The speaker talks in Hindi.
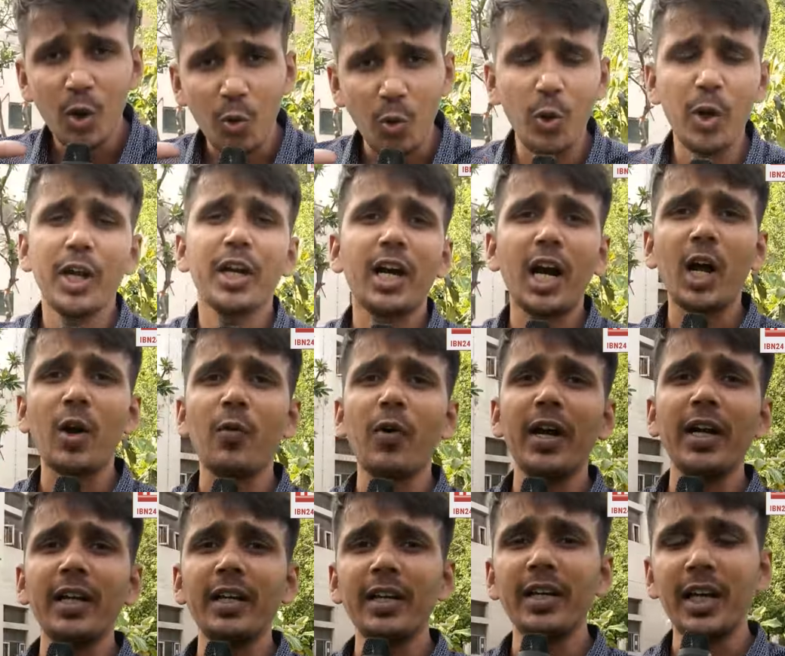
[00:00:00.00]
कोई
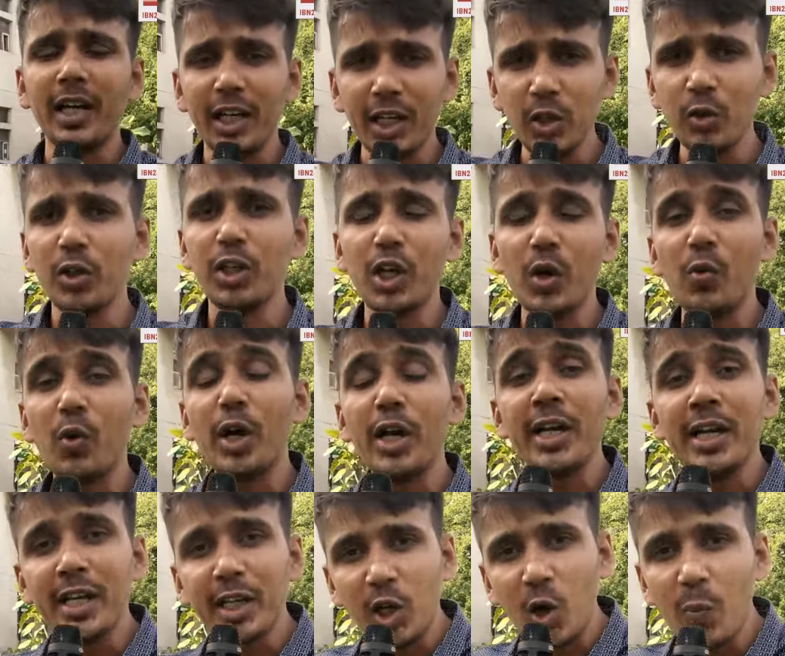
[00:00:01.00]
कार्रवाई नहीं हुई है वो
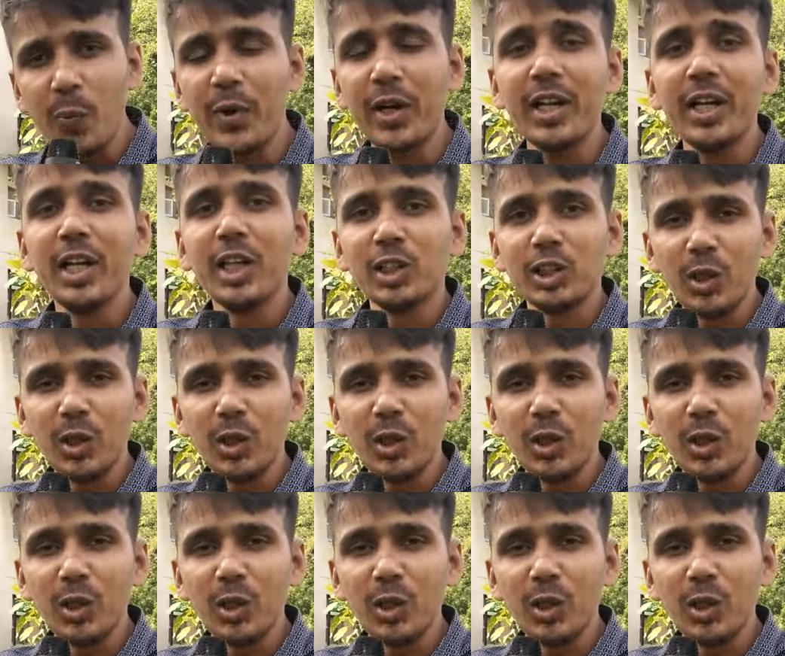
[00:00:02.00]
इन्हीं के ऊपर